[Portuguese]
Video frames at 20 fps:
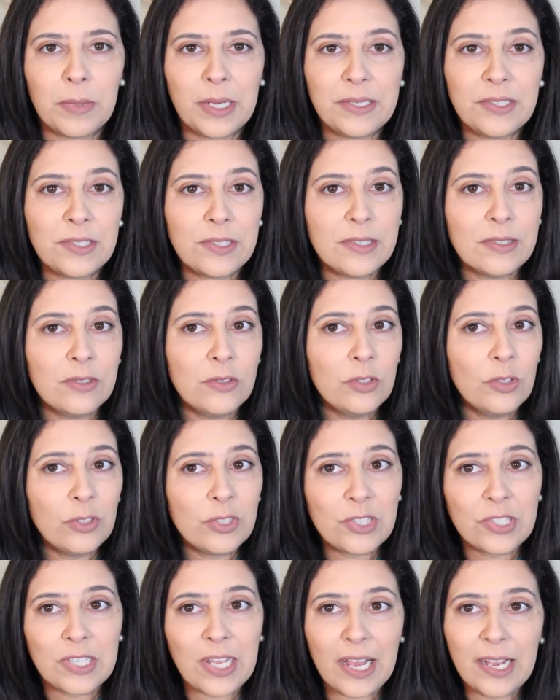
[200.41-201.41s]
mas no
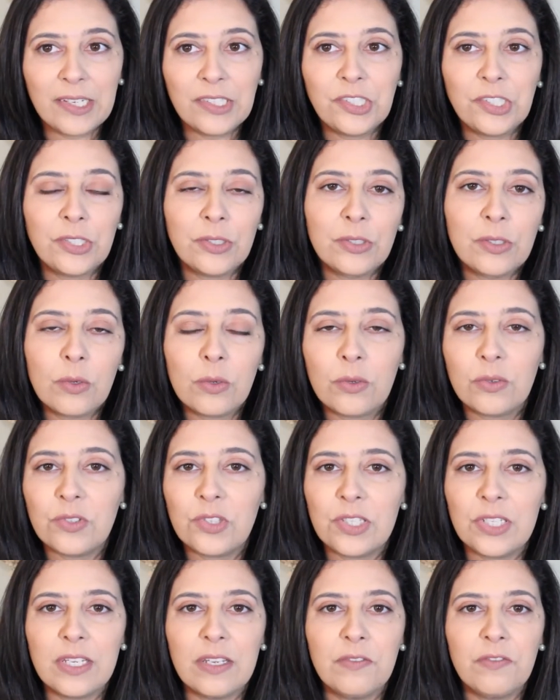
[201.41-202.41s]
site eu não
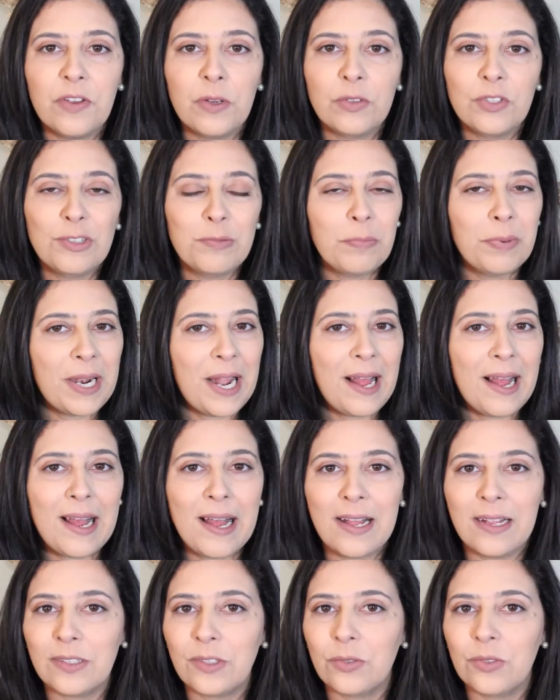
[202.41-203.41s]
consegui ver os
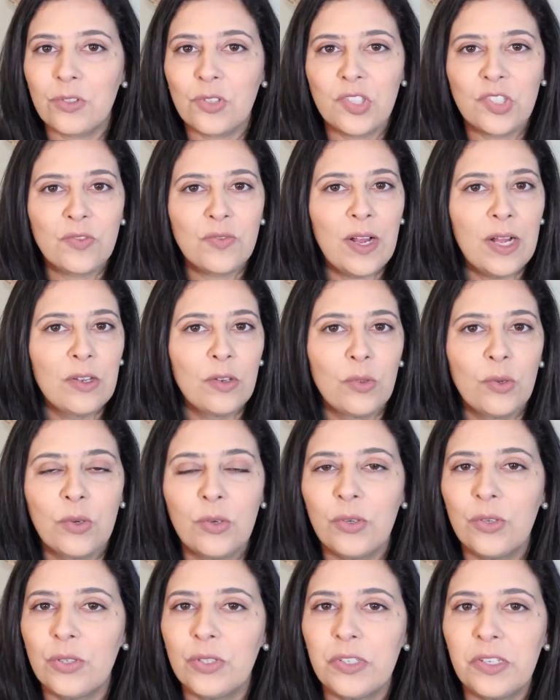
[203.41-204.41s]
pratos, os
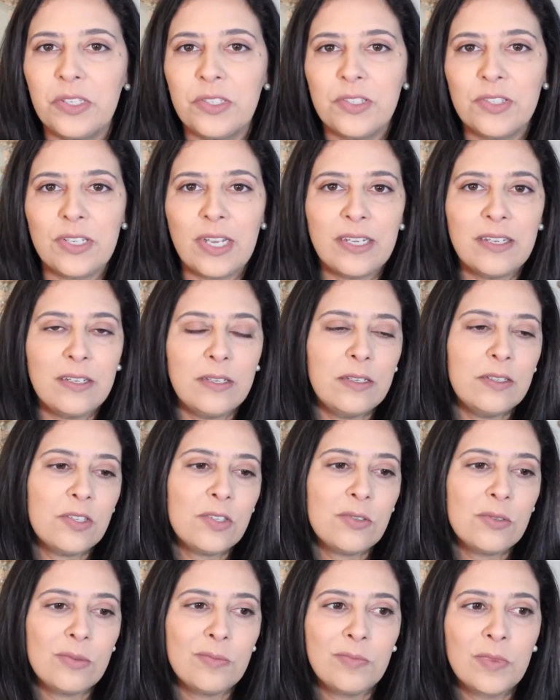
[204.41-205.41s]
valores, e aí
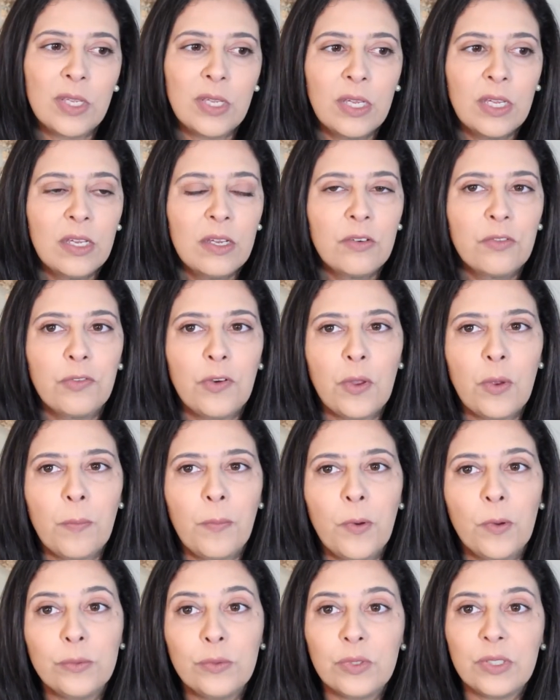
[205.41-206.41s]
isso foi
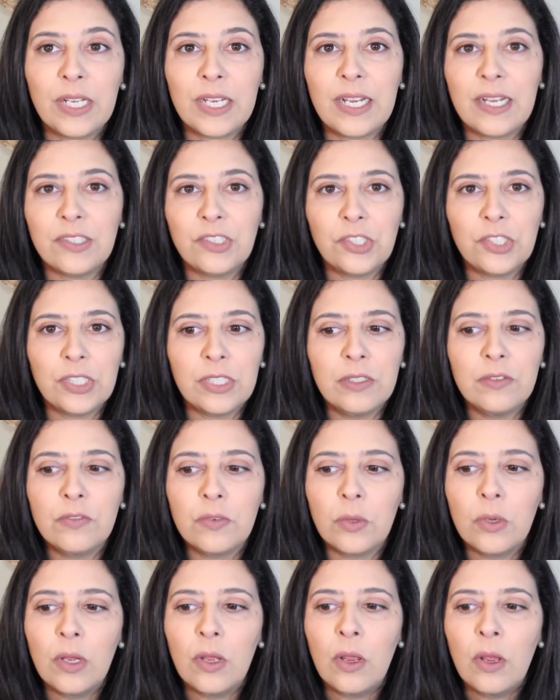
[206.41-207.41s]
um ponto
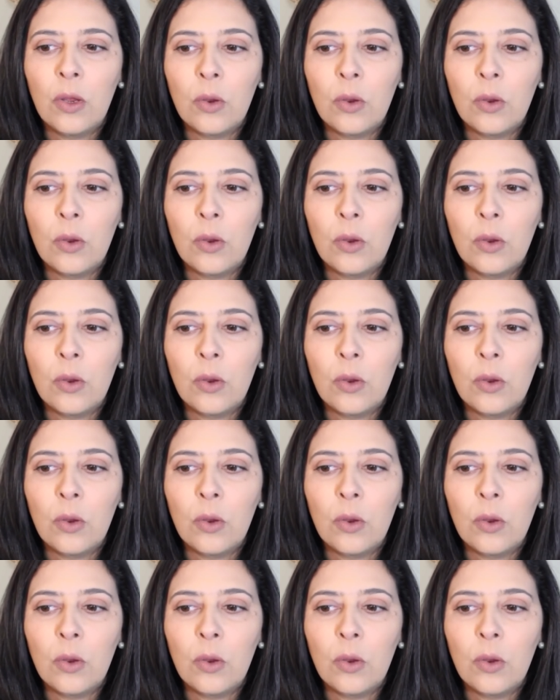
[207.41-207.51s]
negativo.